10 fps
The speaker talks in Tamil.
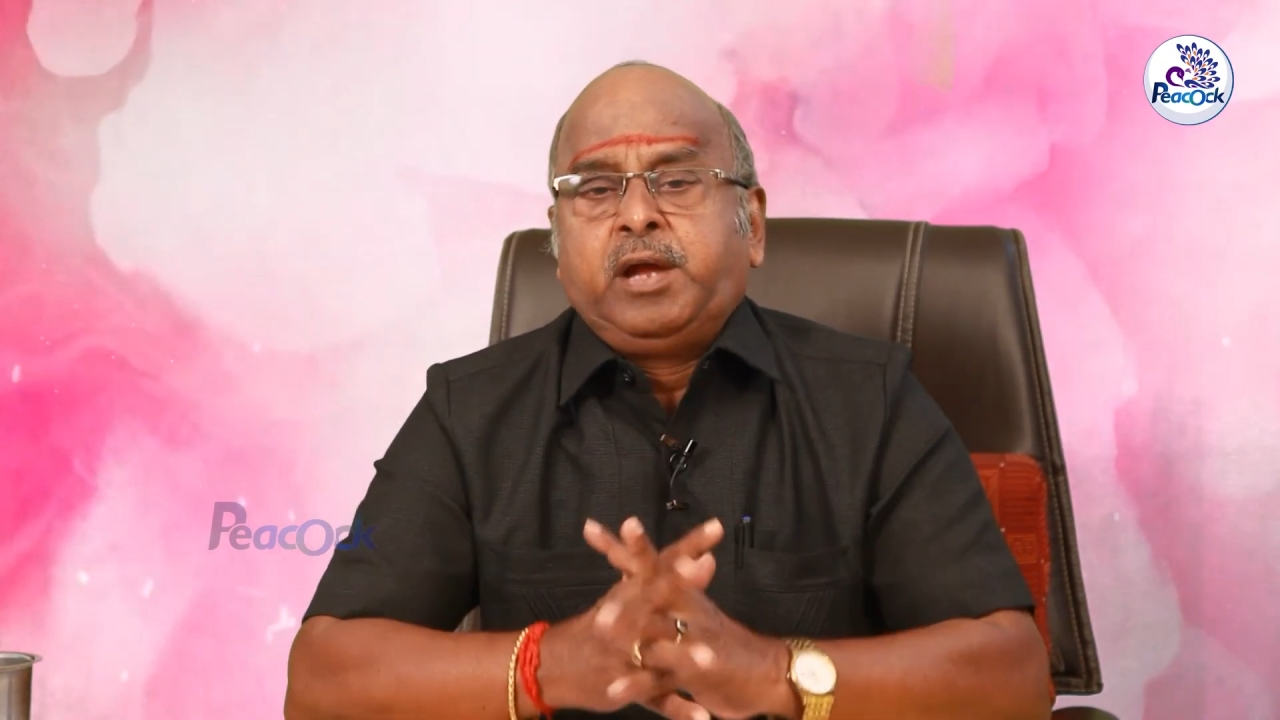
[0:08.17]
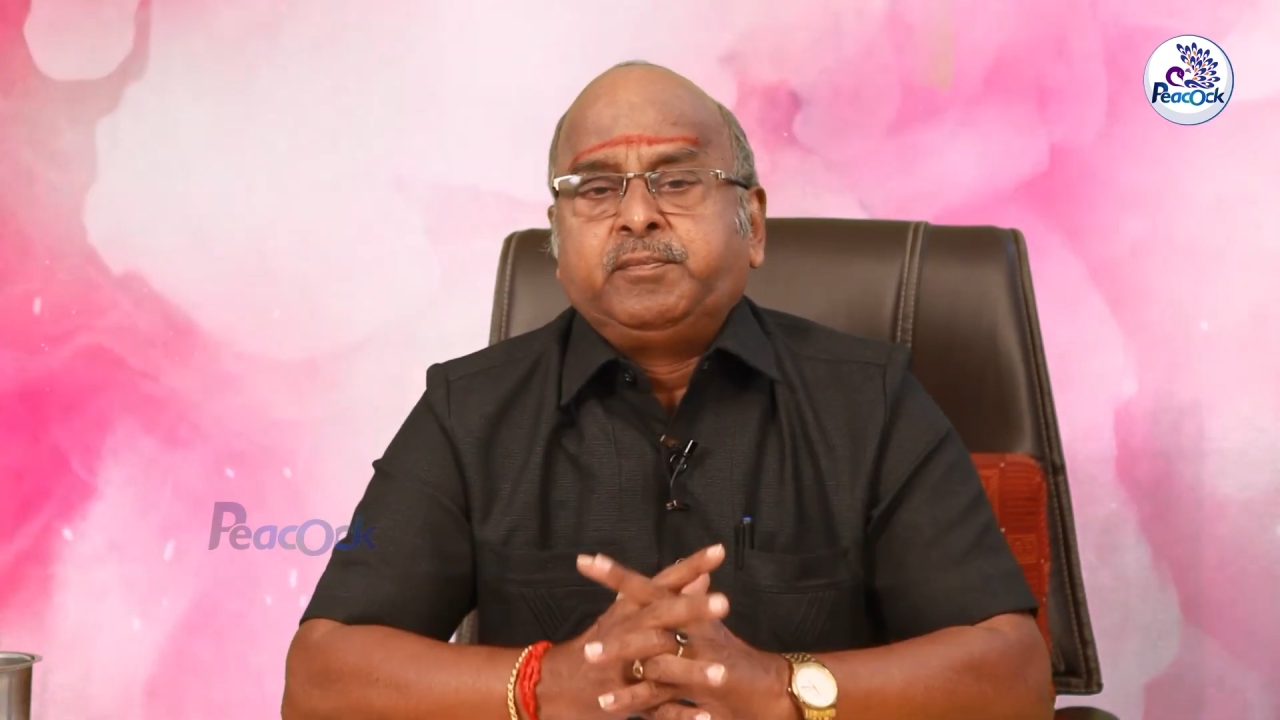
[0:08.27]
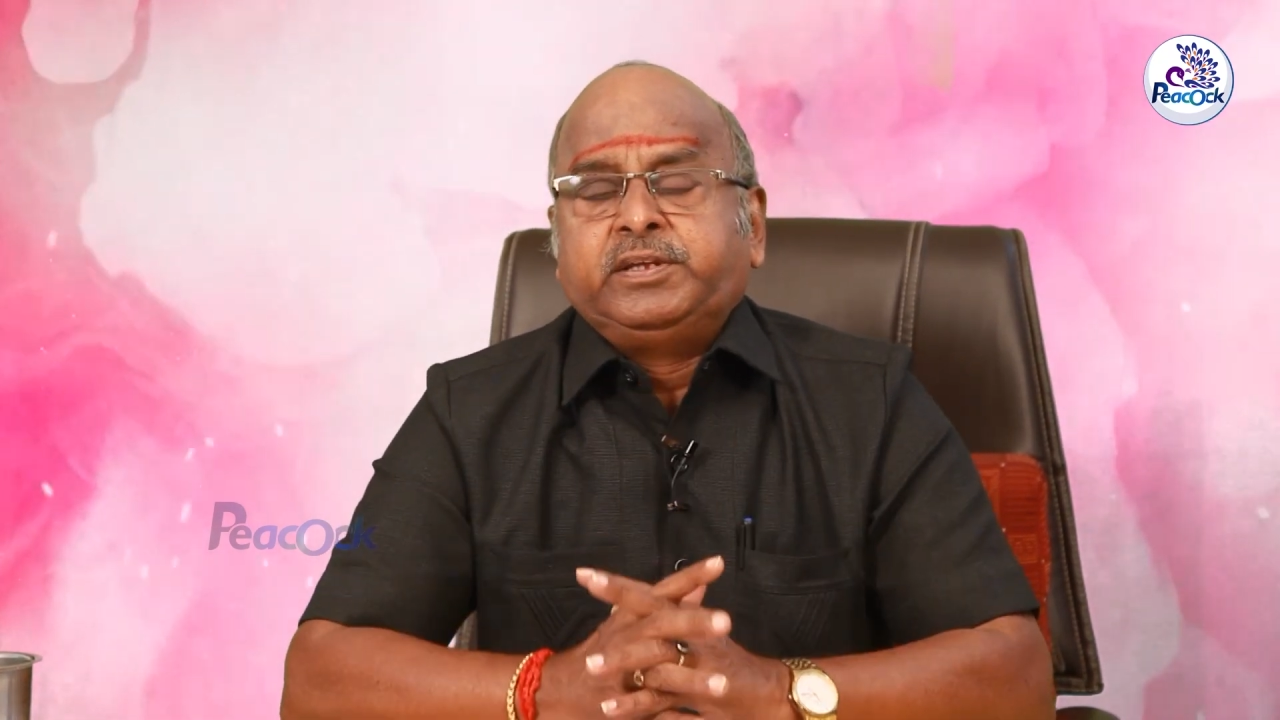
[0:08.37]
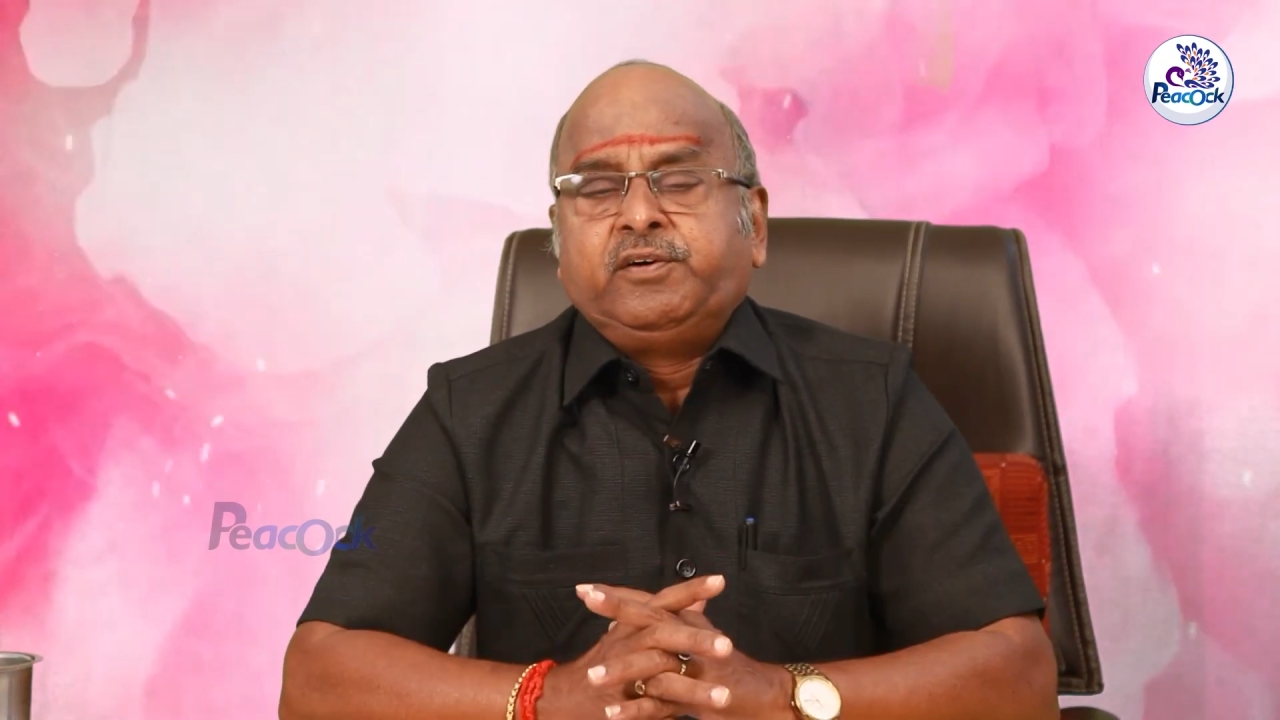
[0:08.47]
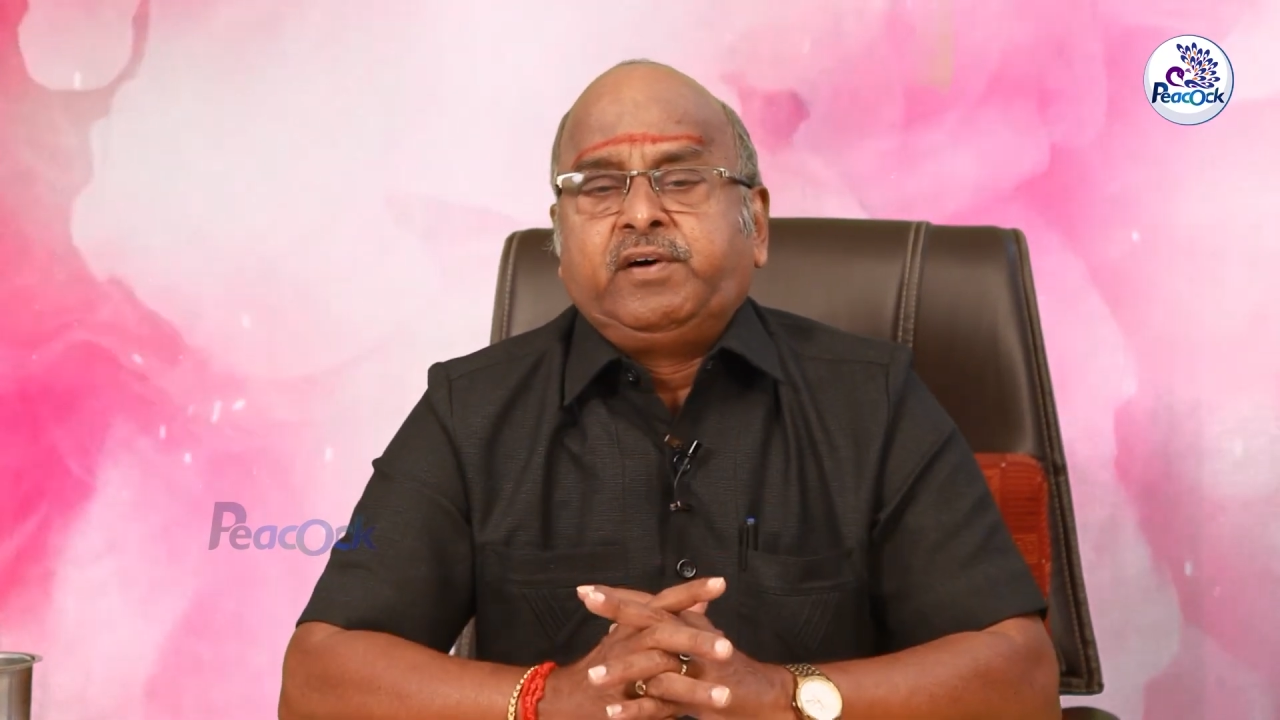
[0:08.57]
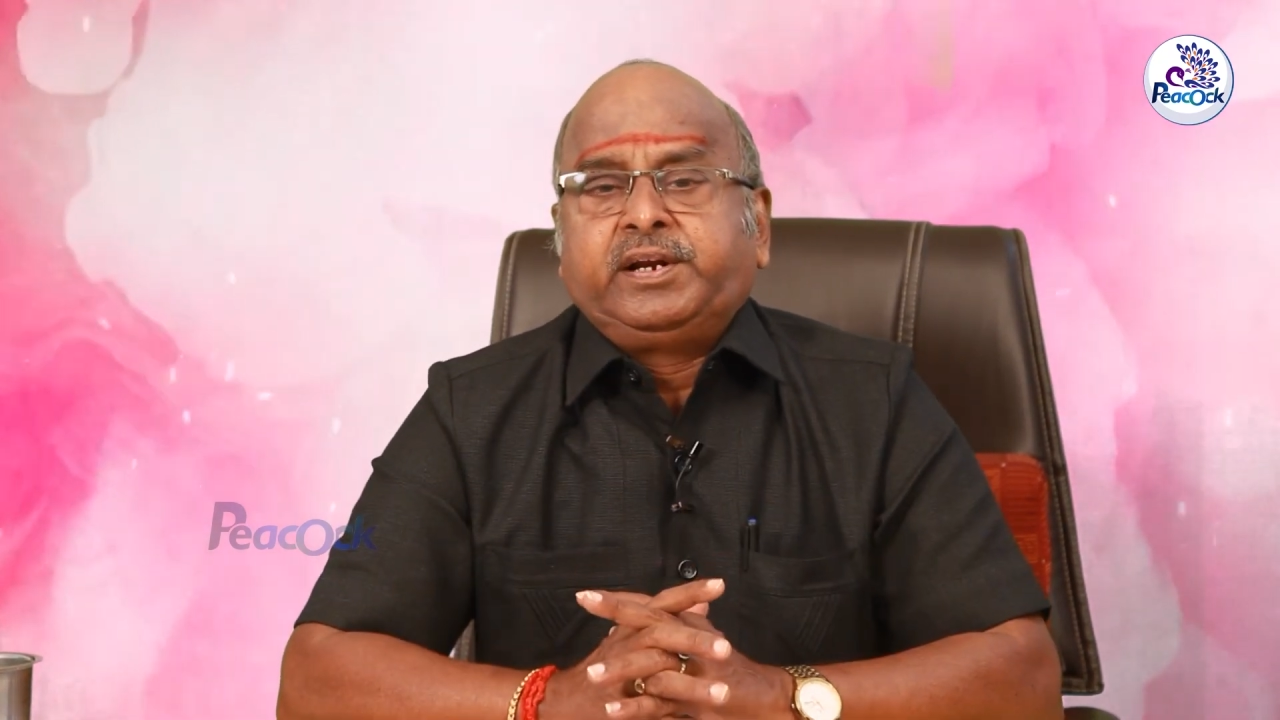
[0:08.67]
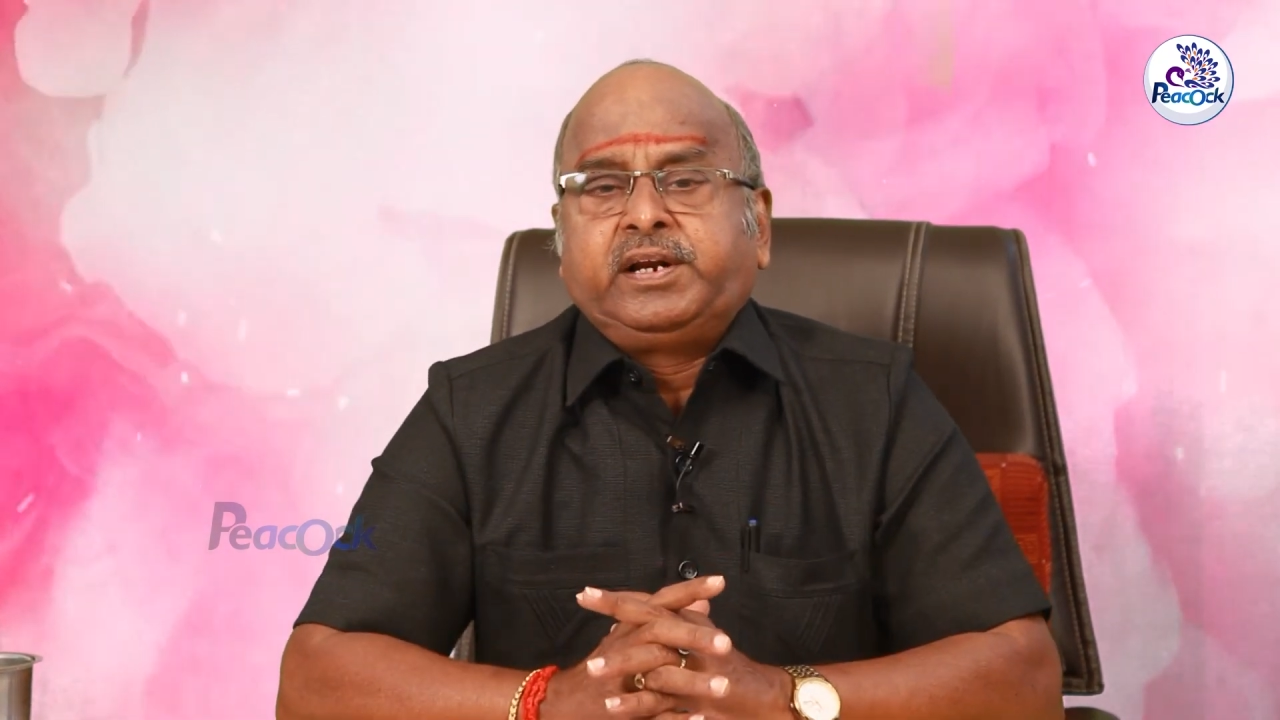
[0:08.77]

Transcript: நாம் இந்த வார